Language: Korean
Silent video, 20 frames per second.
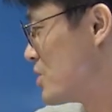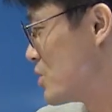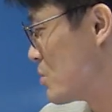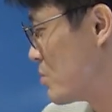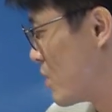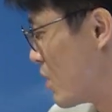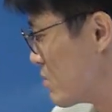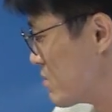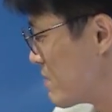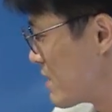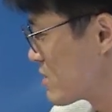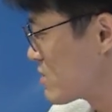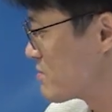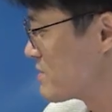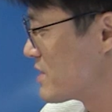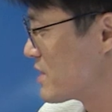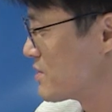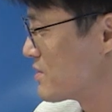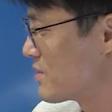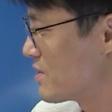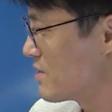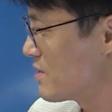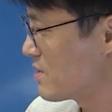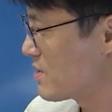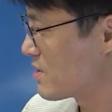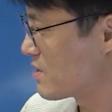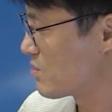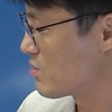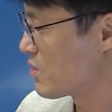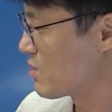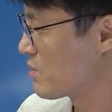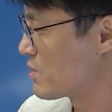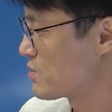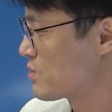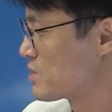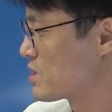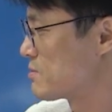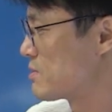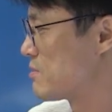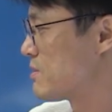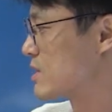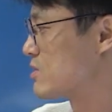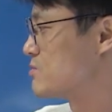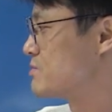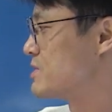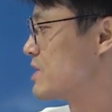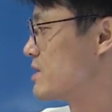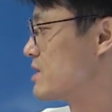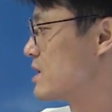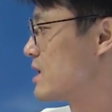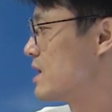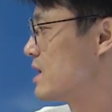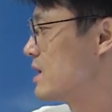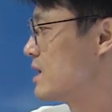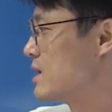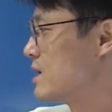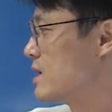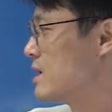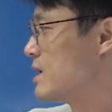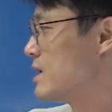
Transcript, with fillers: 이 법을 바꾸면 되죠. 법원 도직법을 바꾸면 된다.